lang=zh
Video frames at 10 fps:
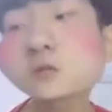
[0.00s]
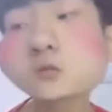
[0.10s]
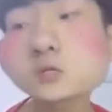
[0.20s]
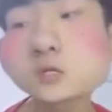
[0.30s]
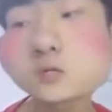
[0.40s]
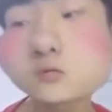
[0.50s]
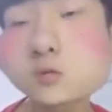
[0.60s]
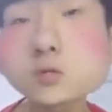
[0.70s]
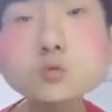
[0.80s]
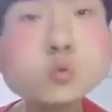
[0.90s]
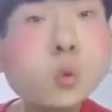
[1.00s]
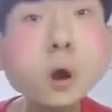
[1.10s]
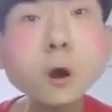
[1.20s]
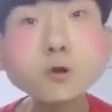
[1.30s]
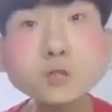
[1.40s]
个女生，你对她
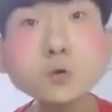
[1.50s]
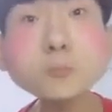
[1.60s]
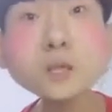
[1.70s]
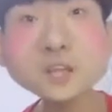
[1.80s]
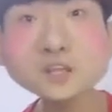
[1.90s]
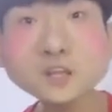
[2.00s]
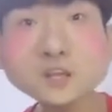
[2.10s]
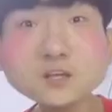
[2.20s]
多好，她都不理你。